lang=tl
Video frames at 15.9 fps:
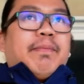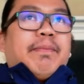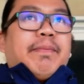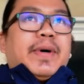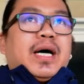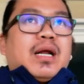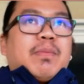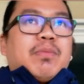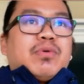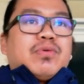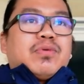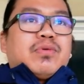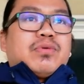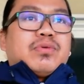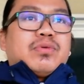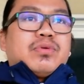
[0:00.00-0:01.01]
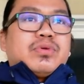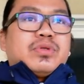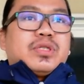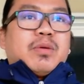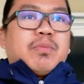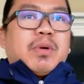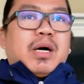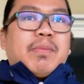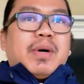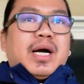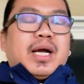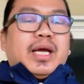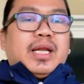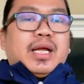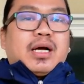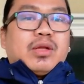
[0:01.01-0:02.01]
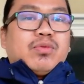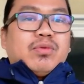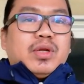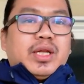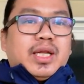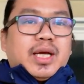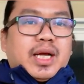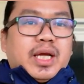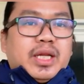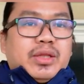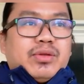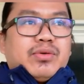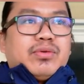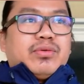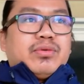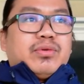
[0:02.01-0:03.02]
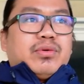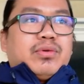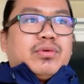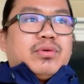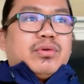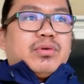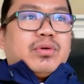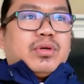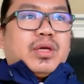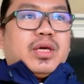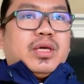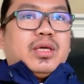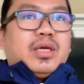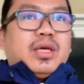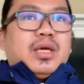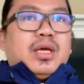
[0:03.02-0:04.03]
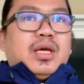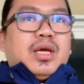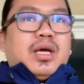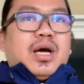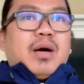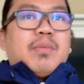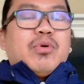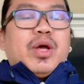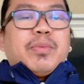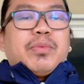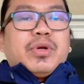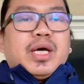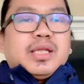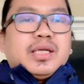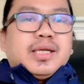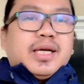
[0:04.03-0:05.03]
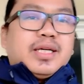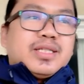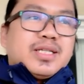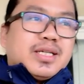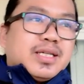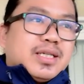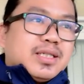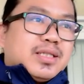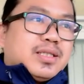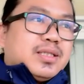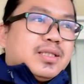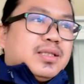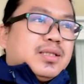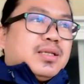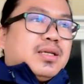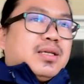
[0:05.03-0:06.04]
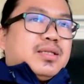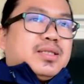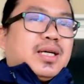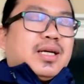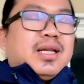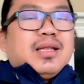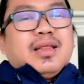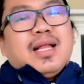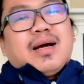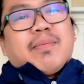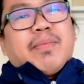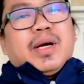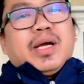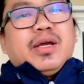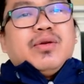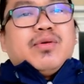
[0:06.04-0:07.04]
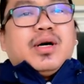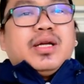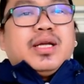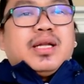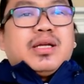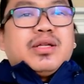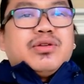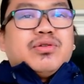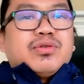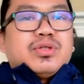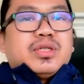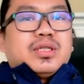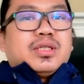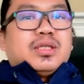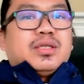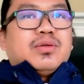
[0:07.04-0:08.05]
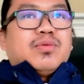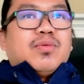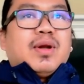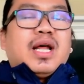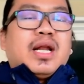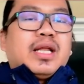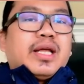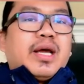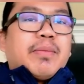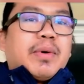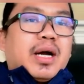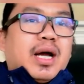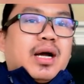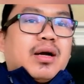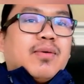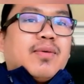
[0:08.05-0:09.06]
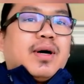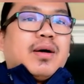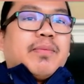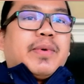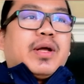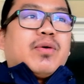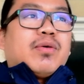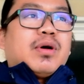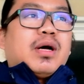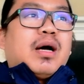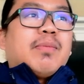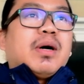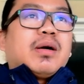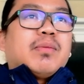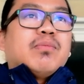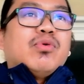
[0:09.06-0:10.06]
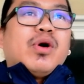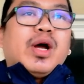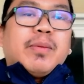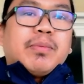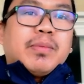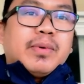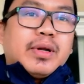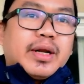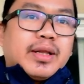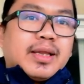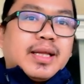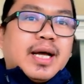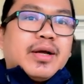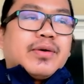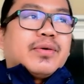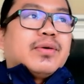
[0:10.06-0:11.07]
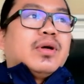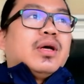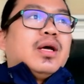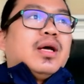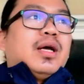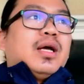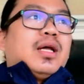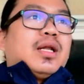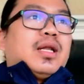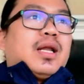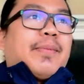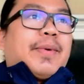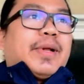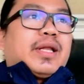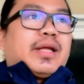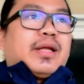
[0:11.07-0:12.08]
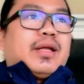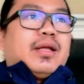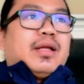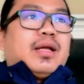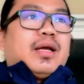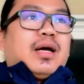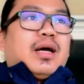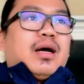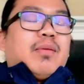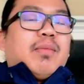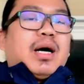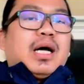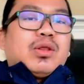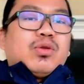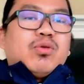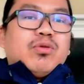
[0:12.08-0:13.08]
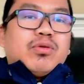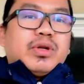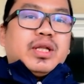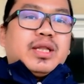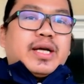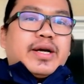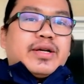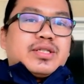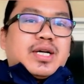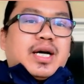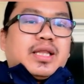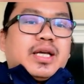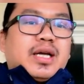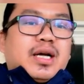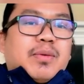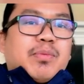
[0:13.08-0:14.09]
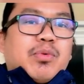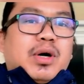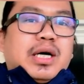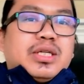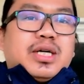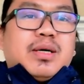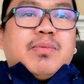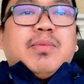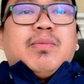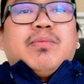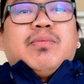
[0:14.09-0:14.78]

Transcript: para po sa mga bagay na katulad ng ganito okay ang buhay po natin guys is saglit lang. Pag kinuha yan ng Diyos is wala na tayong magagawa. Pero habang buhay rin tayo, dapat uh, makatulong din tayo sa ating kapwa. Tsaka